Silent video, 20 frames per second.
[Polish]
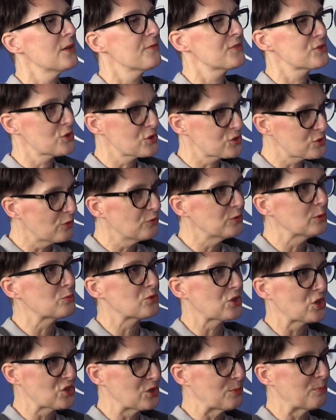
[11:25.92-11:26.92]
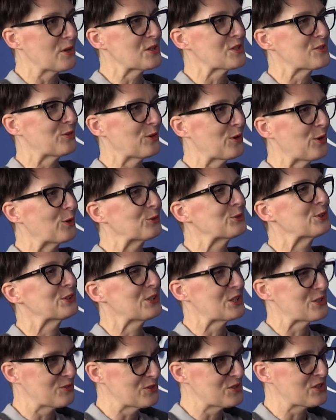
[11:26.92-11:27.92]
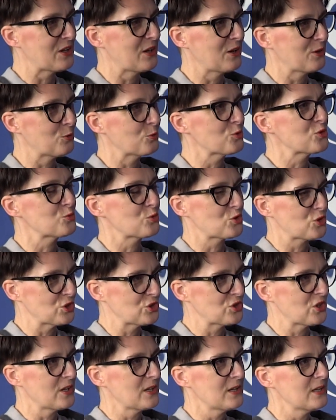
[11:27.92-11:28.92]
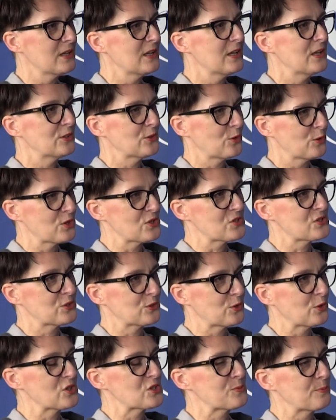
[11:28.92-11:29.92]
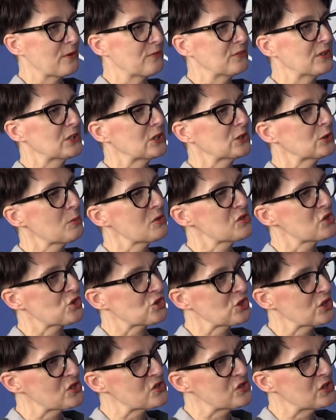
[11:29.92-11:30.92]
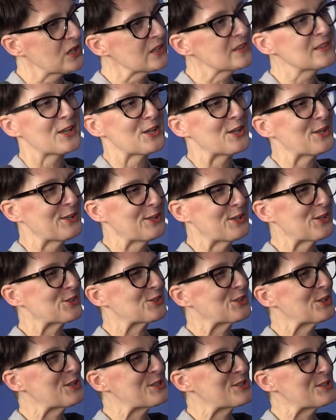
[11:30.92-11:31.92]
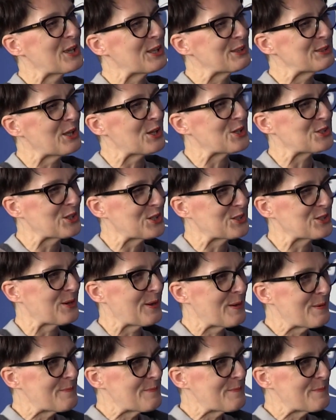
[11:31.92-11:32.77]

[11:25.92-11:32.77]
w stosownym czasie Państwo o tych nazwiskach usłyszycie. To jest, to jest pewne. Natomiast jeszcze jest jedna, się, jeszcze jest jedna rzecz. Pani